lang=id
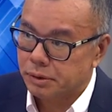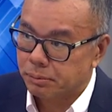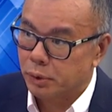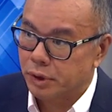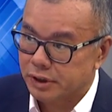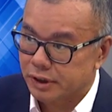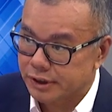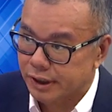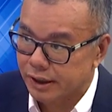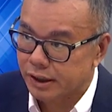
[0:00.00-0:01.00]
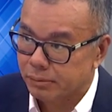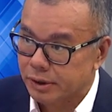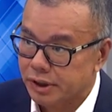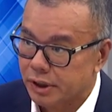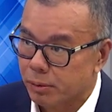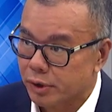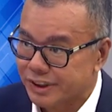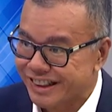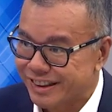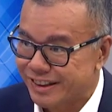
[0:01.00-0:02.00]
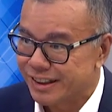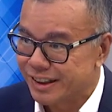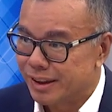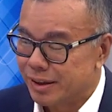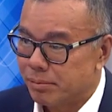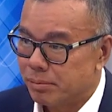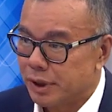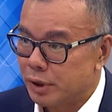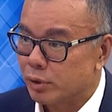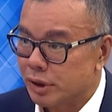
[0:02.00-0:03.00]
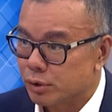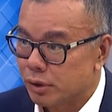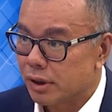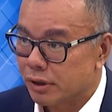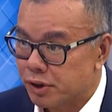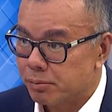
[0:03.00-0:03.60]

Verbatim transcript: sepenuhnya selesai karena masih ada proses penghitungan suara